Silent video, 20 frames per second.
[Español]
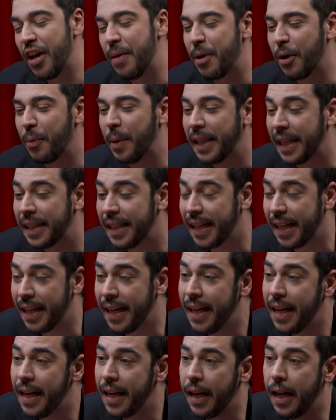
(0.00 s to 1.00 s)
Oye, me comentaste que
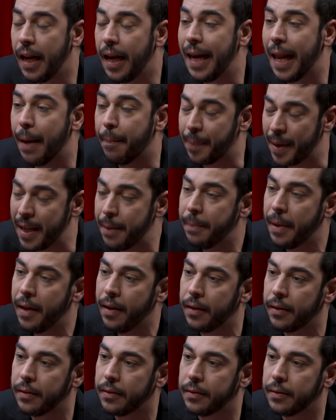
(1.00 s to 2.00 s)
eres la prima
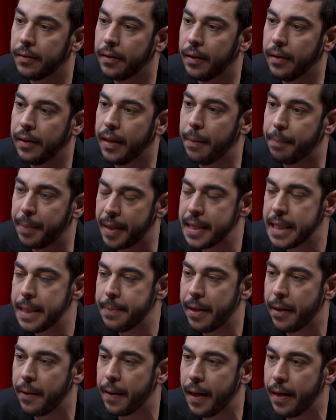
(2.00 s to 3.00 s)
del
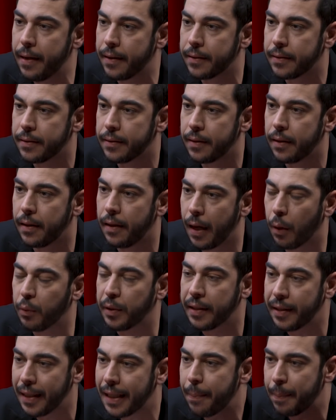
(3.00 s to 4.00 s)
príncipe de Beler. La prima. La
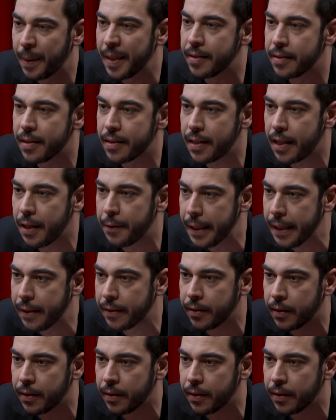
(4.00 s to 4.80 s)
auténtica princesa de Beler.